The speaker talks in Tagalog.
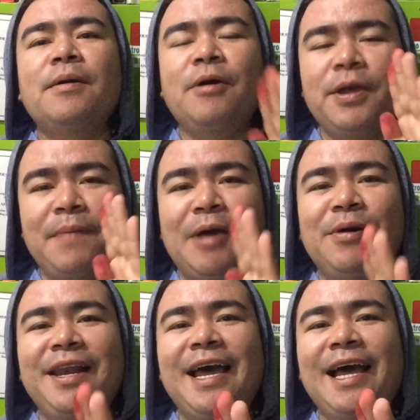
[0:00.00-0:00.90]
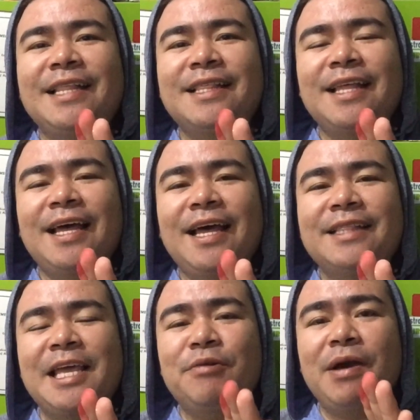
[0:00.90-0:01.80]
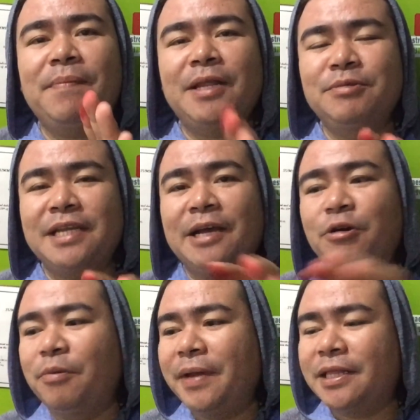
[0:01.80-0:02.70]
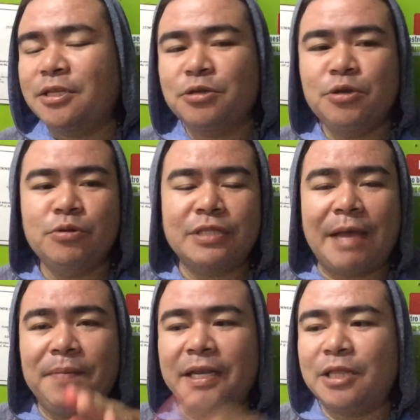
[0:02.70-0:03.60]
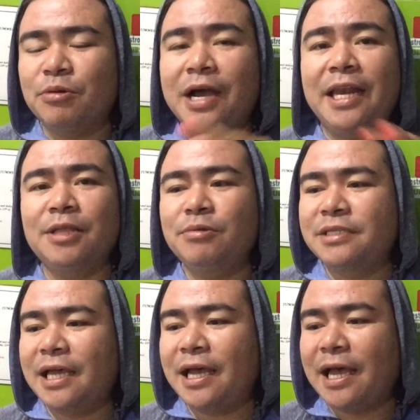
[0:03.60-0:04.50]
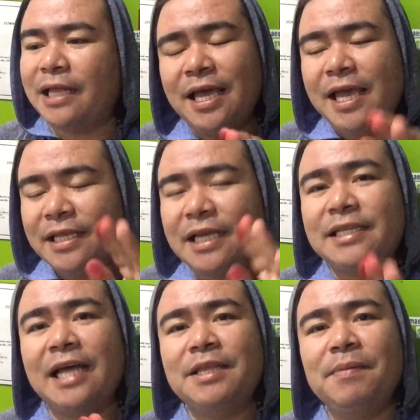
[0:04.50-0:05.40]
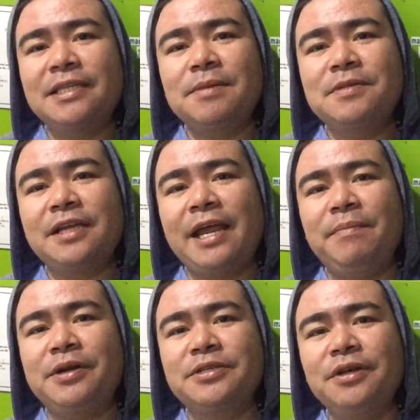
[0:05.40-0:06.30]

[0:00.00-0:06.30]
Okay, eh, bago ang lahat, uh, thank you nga pala doon sa nag-comment. So, yung topic na to galing doon sa ating, isa sa ating mga subscribers,